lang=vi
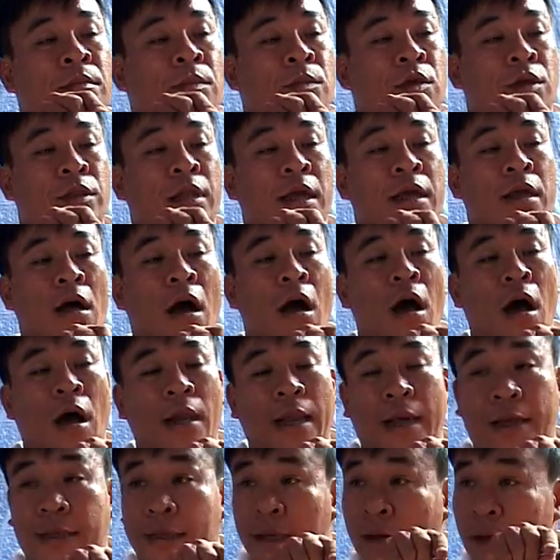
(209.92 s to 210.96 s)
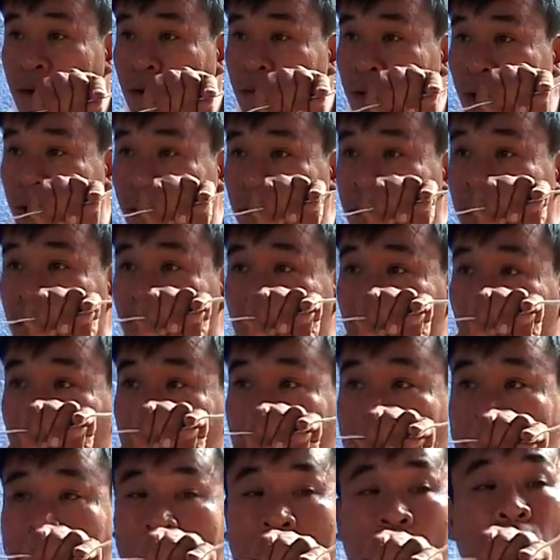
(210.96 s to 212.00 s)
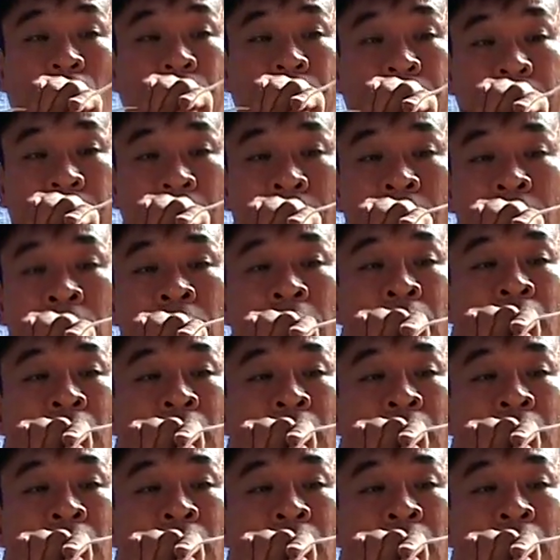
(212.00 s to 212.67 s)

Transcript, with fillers: rồi tới co đằng trước đúng không co đằng sau co đằng trước